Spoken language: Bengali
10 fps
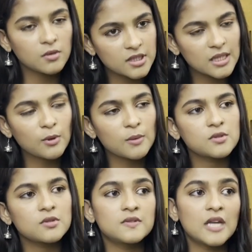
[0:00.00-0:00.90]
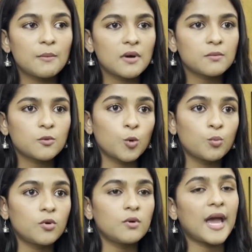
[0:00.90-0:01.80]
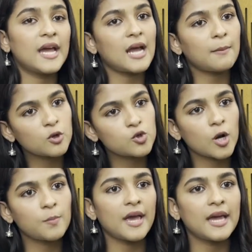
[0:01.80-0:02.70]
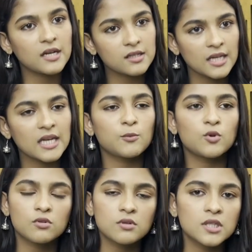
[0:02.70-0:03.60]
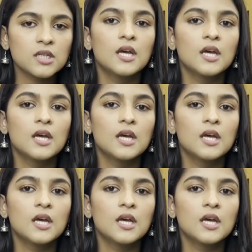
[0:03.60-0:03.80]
যেটা বললাম যে সিনেমা করব এই নামটা ছড়াবে এইটার থেকে মনে হতো যে